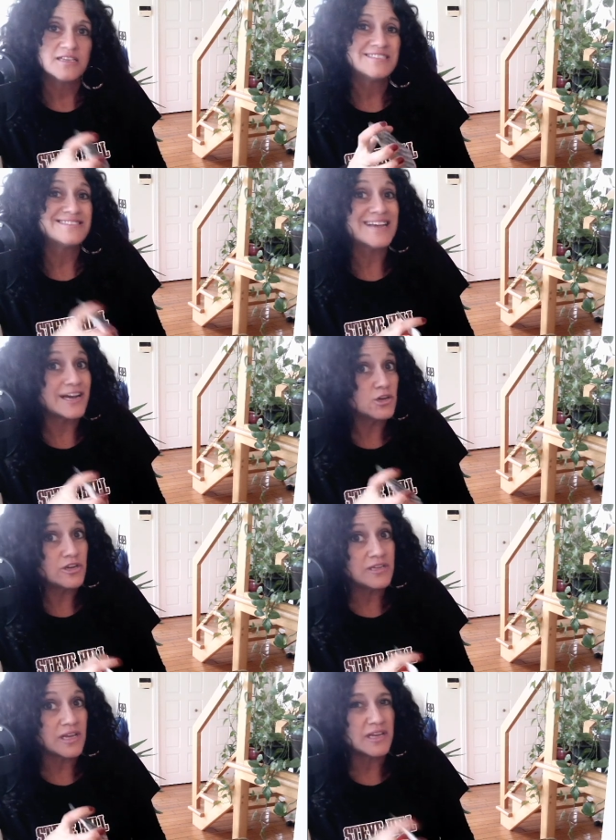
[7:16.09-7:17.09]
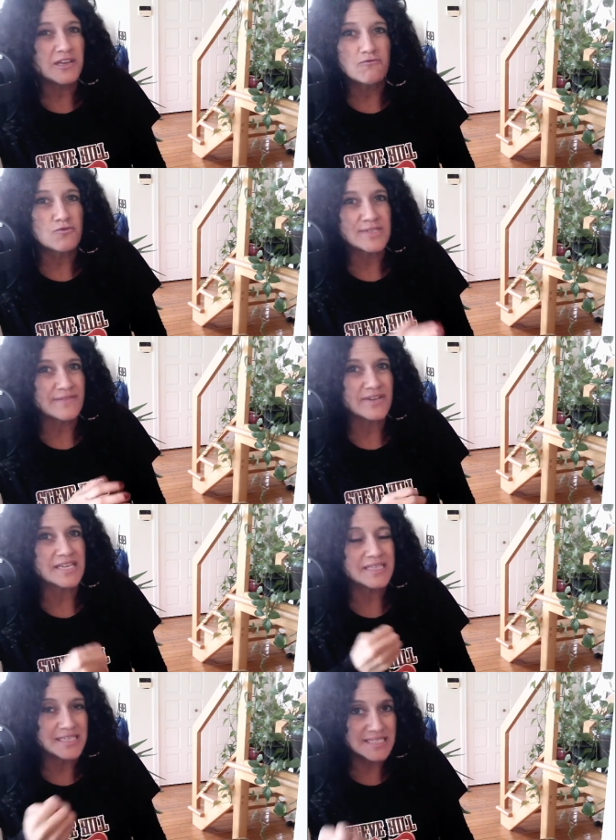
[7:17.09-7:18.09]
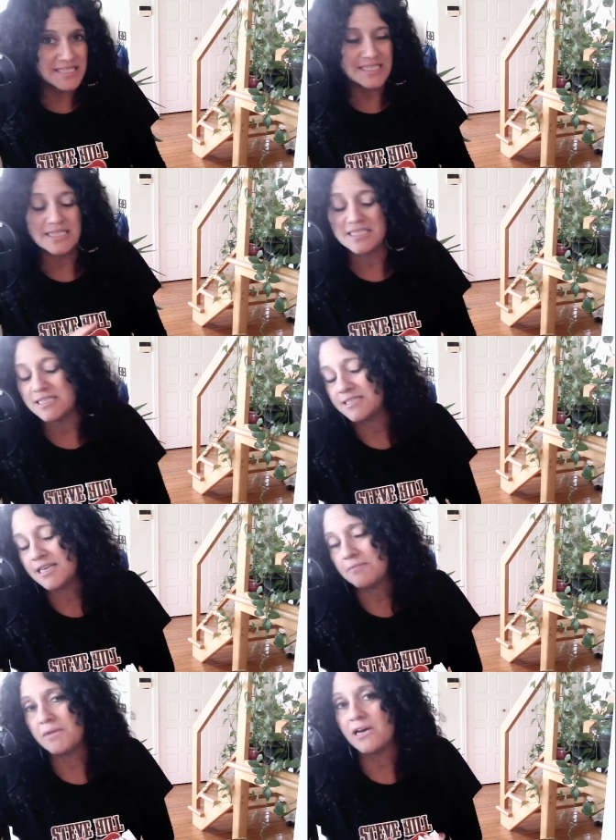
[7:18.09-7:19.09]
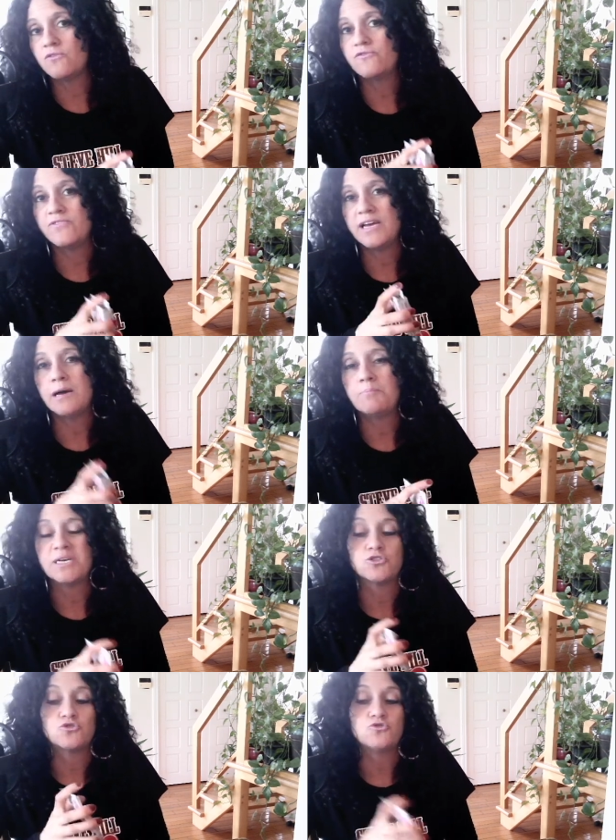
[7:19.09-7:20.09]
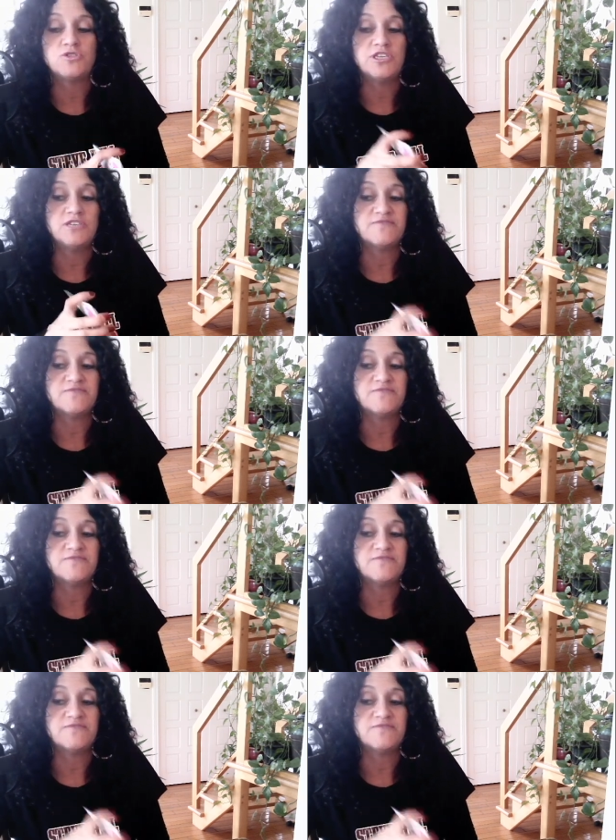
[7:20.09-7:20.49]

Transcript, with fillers: dans le lien, vous n'avez rien dit nécessairement au fait en particulier,